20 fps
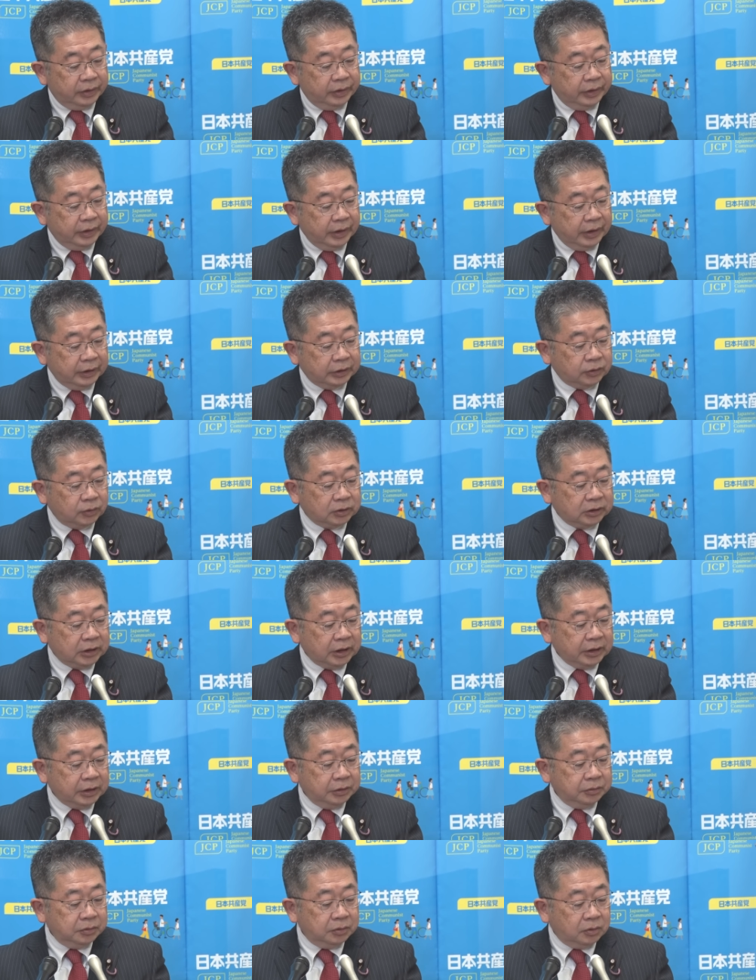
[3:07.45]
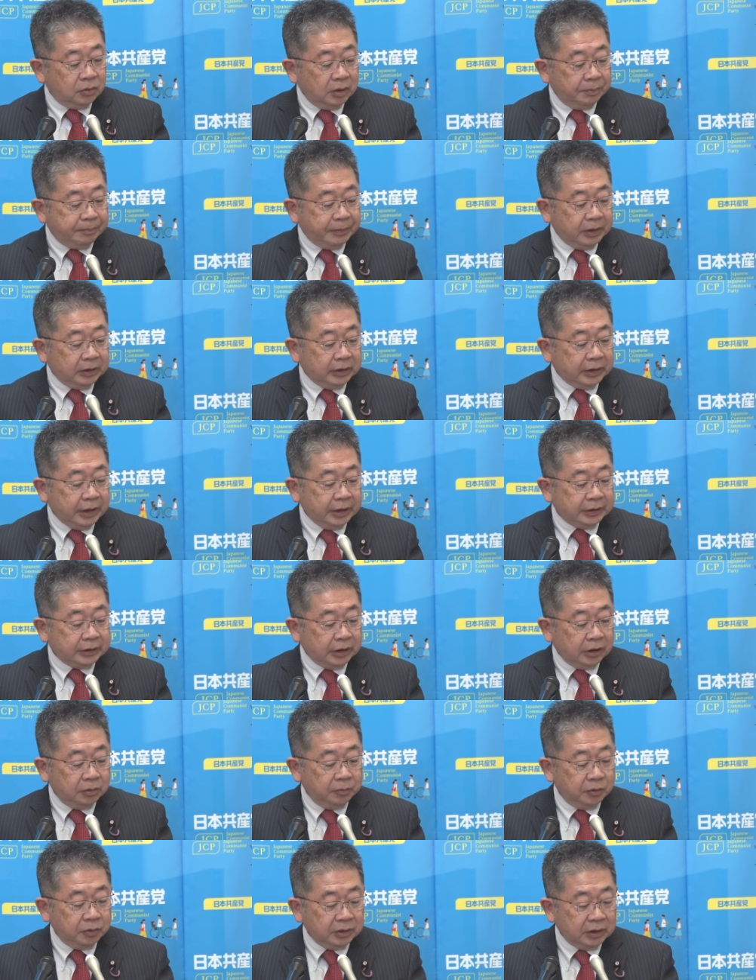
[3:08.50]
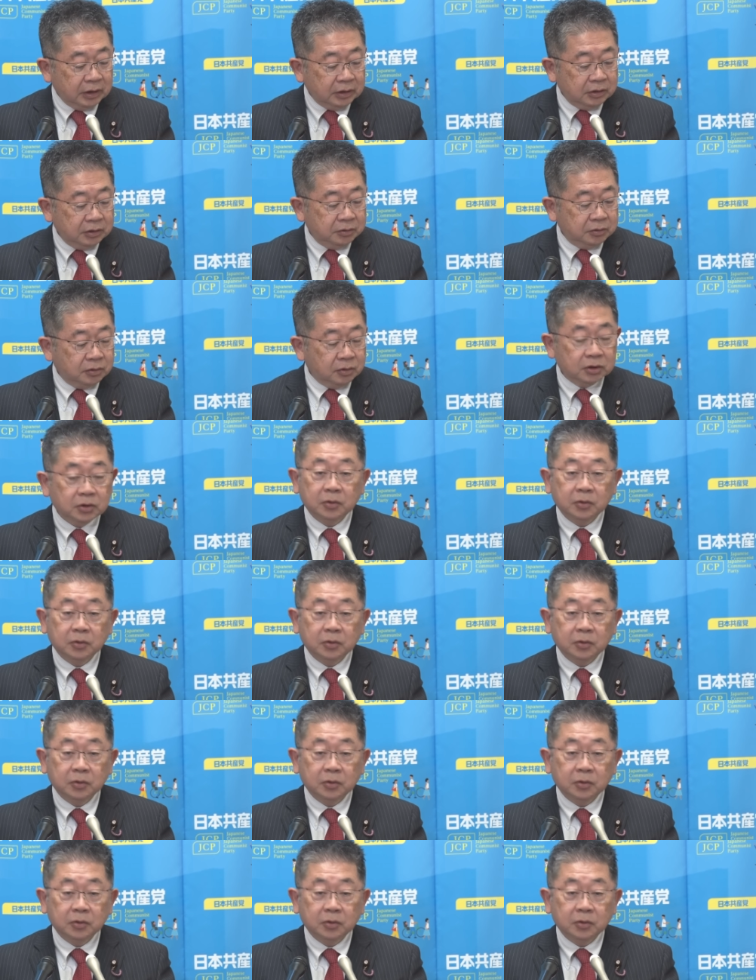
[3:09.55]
で一つだけ言うと、やっぱり経済の問題でいうと、